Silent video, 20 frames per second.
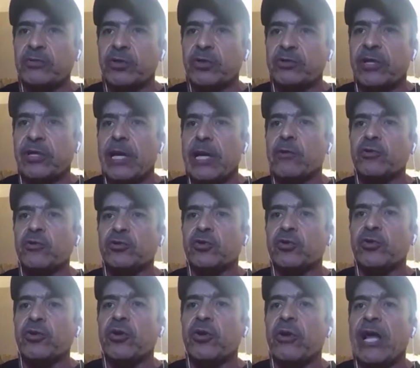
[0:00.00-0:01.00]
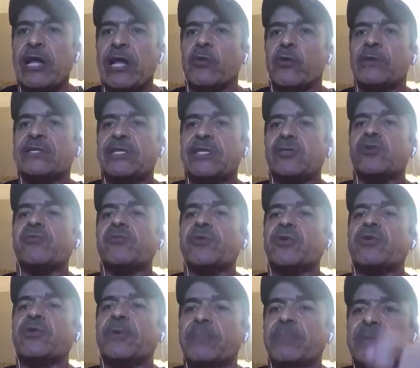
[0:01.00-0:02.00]
yo te la construyo, el 900
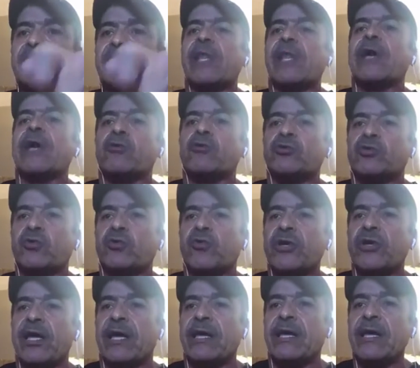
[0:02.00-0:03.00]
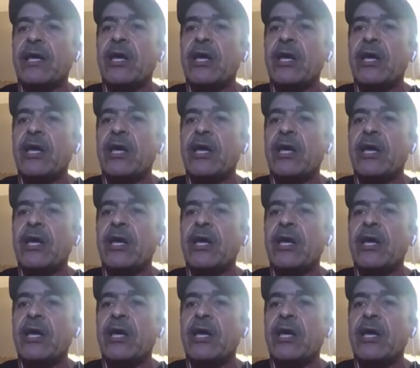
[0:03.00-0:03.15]
millones de pesos la construye,